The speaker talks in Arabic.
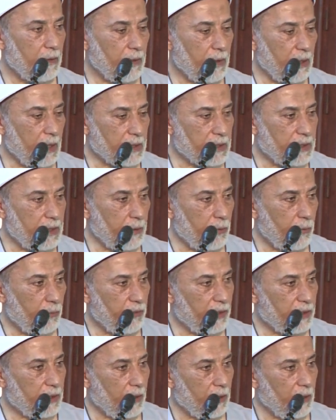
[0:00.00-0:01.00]
يسير
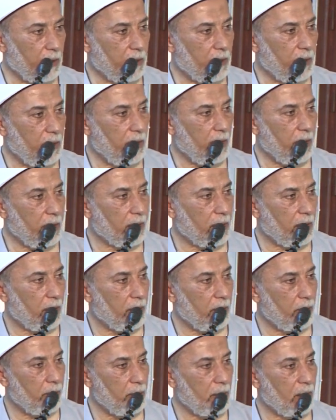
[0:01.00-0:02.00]
في طريق
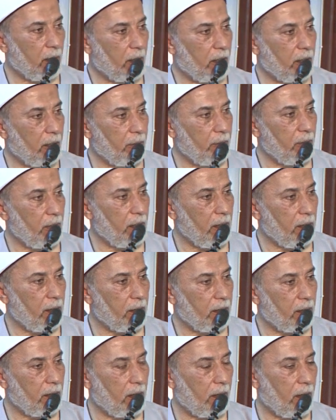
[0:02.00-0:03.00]
الهجرة
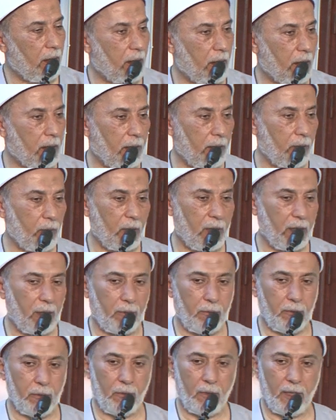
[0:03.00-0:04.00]
بغنمه نهارا
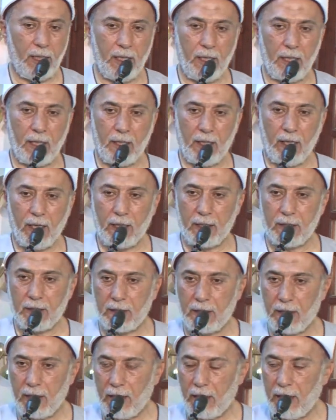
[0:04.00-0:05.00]
ويعود ليلا
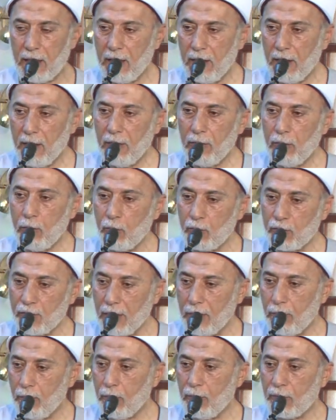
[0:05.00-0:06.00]
حتى
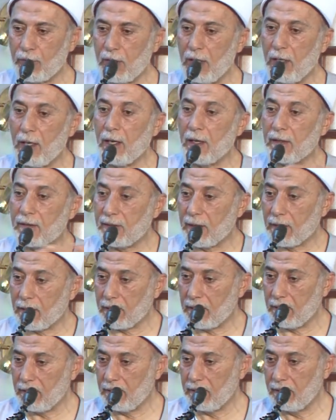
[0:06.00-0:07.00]
يشوش الأثر
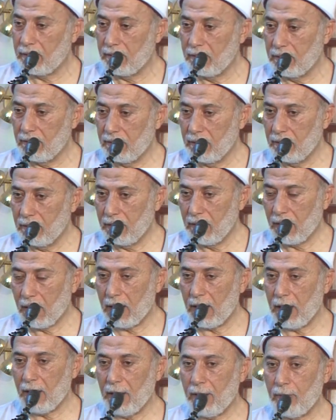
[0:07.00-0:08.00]

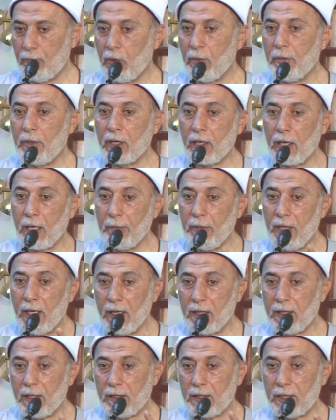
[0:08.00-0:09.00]
عليهم وبالرغم
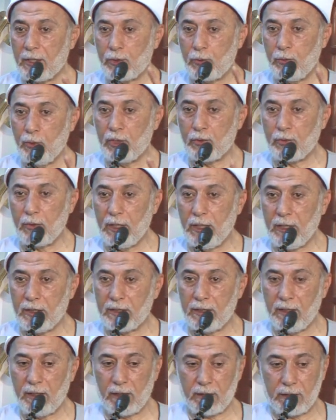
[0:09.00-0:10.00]
هذا التشويش
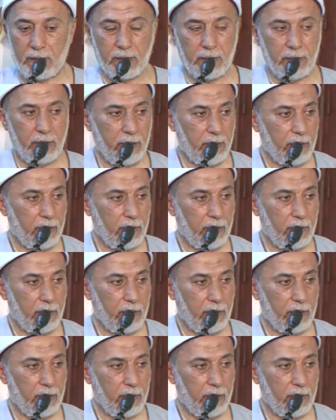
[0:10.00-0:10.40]
والاحتياط